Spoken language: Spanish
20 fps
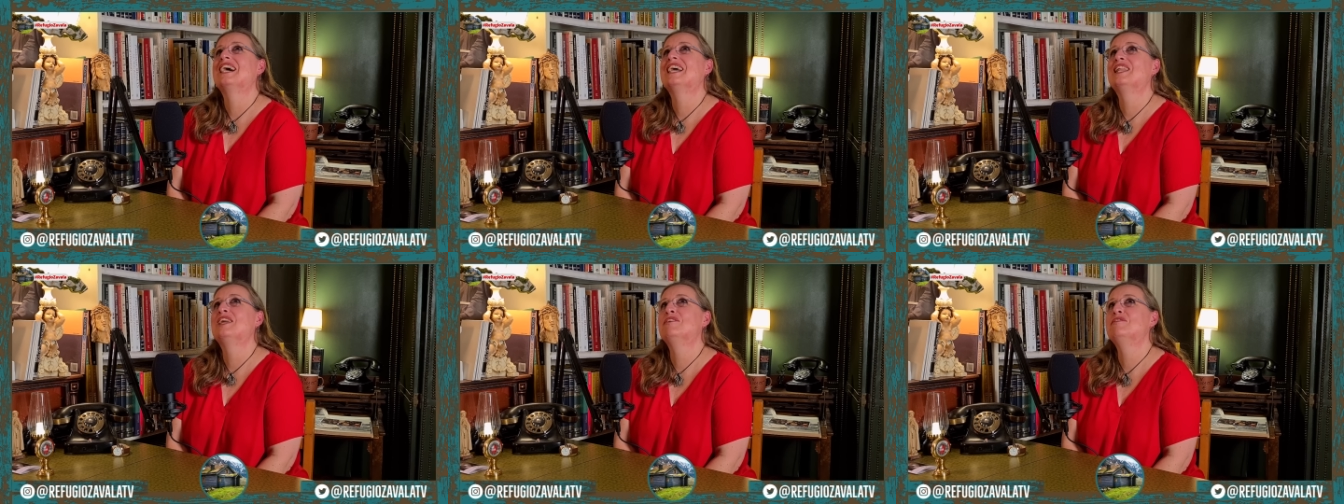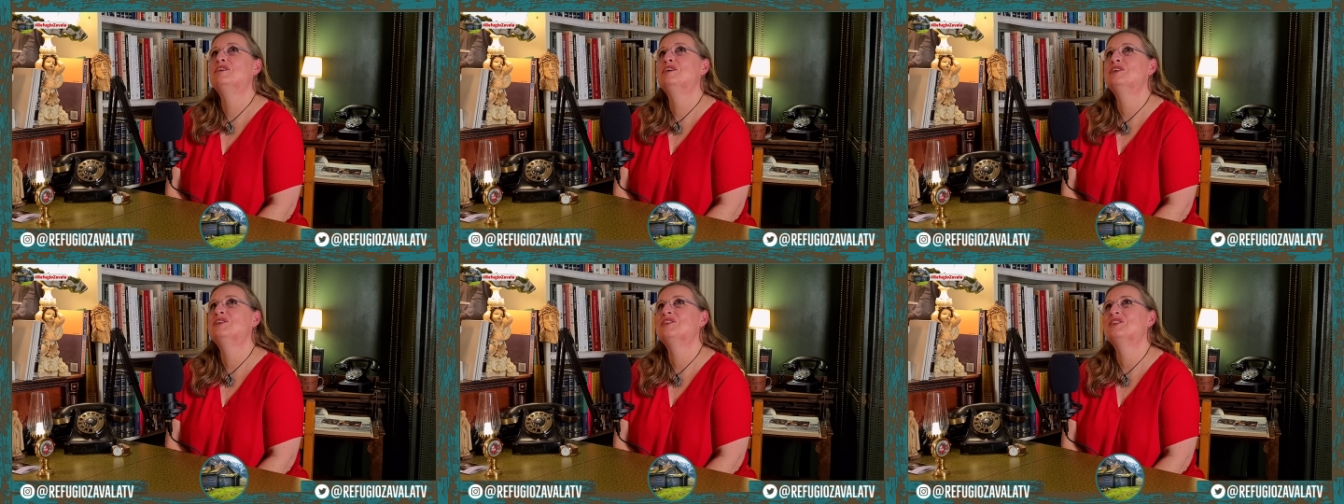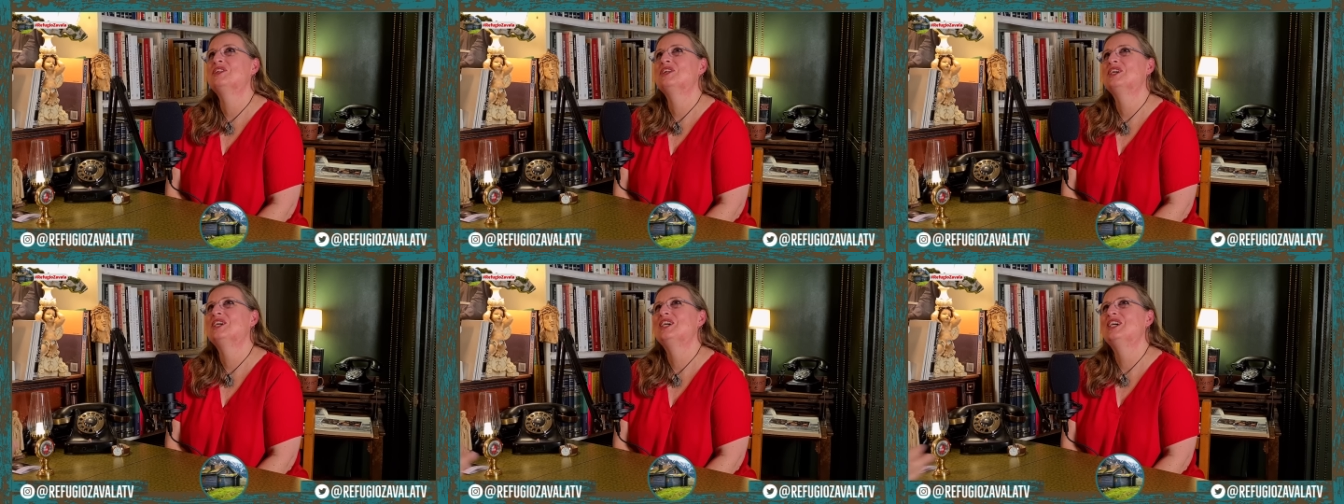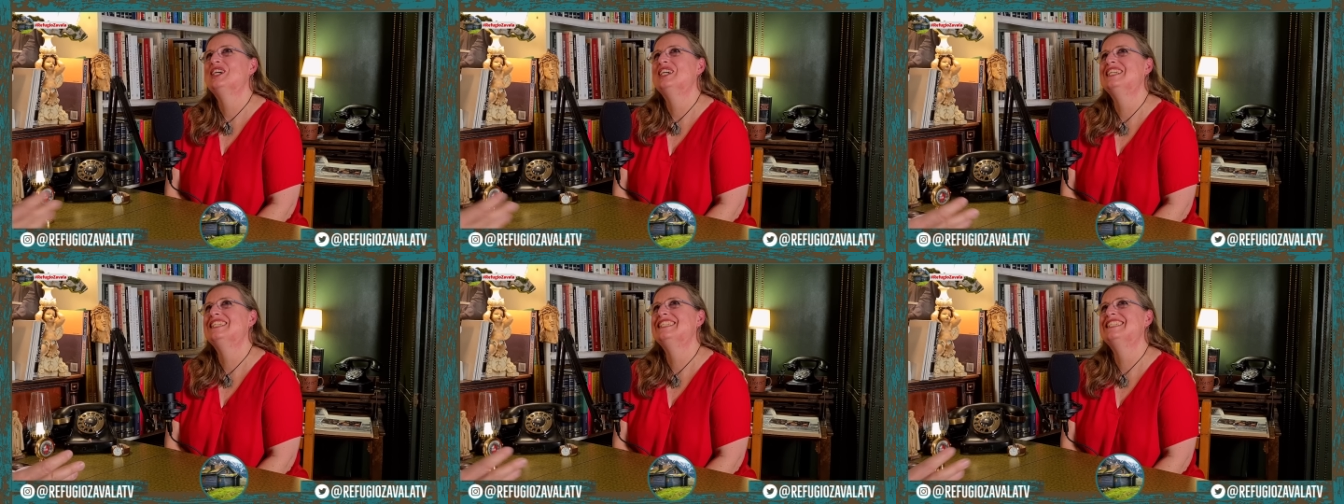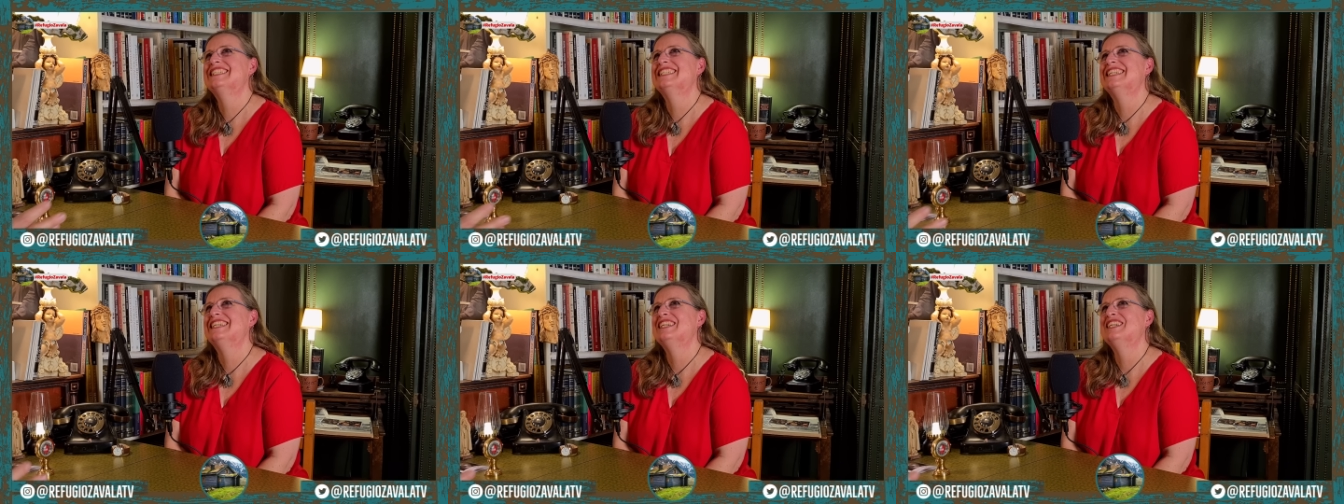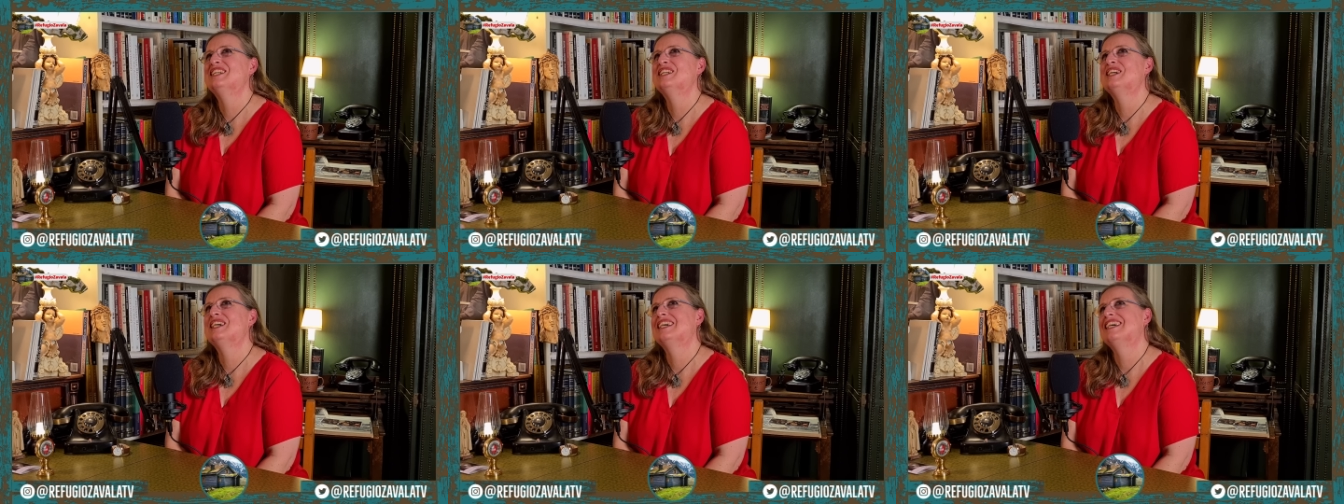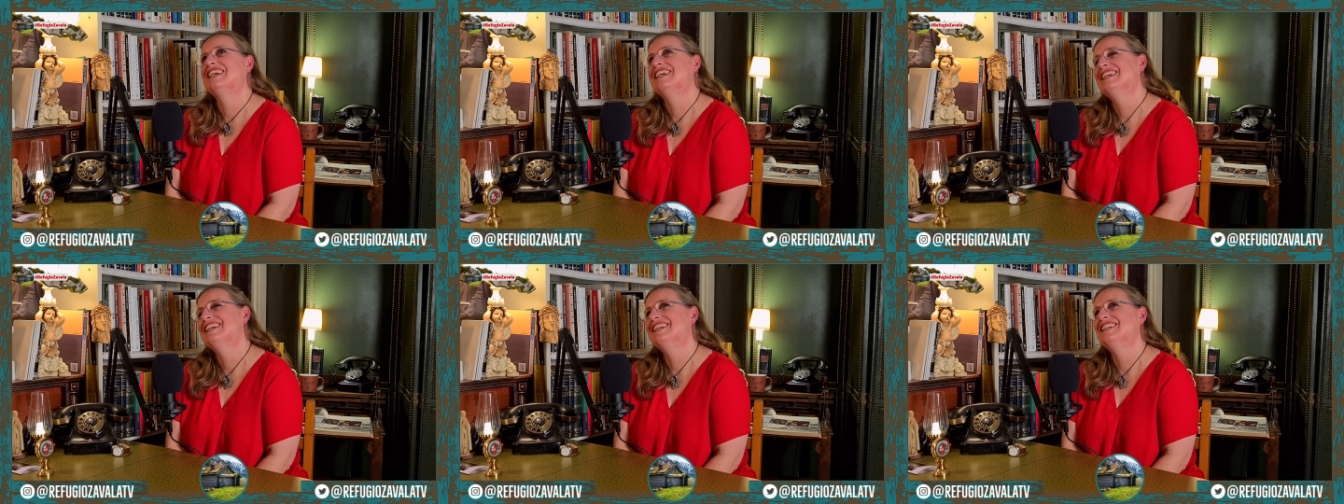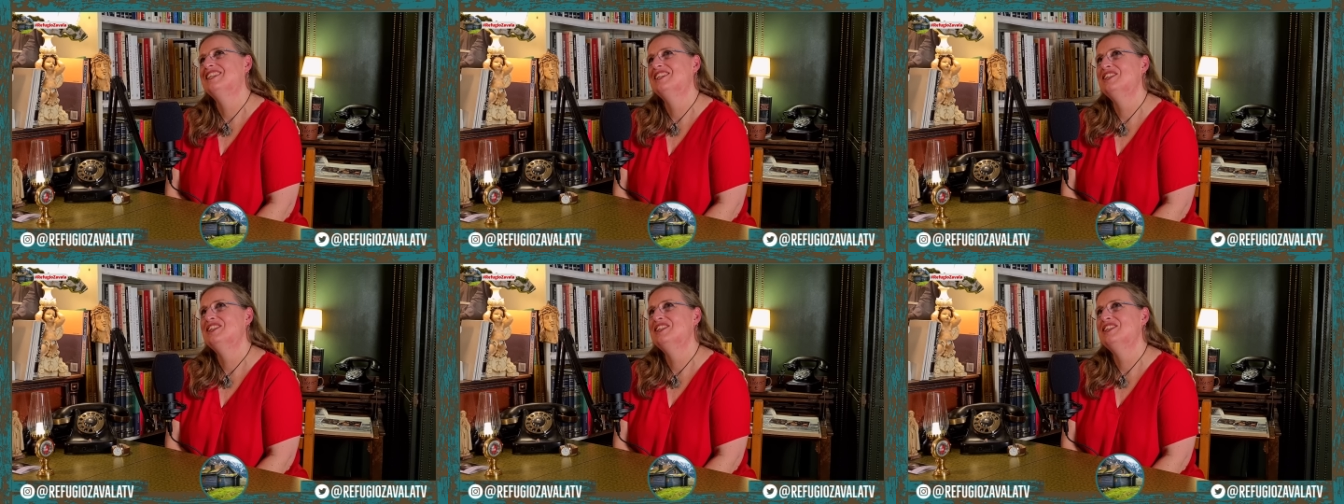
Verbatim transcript: bueno, no estás sola. Sí, eh,